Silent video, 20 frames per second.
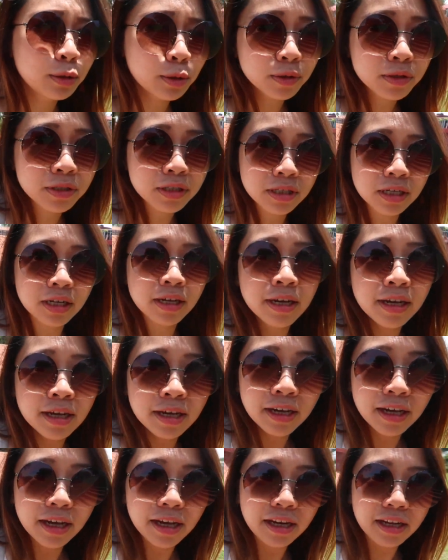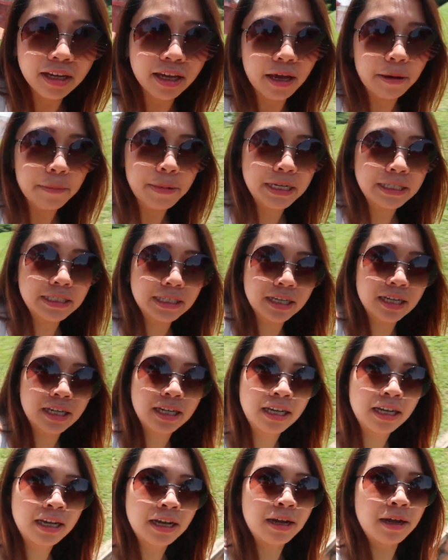Terus ini kayak masih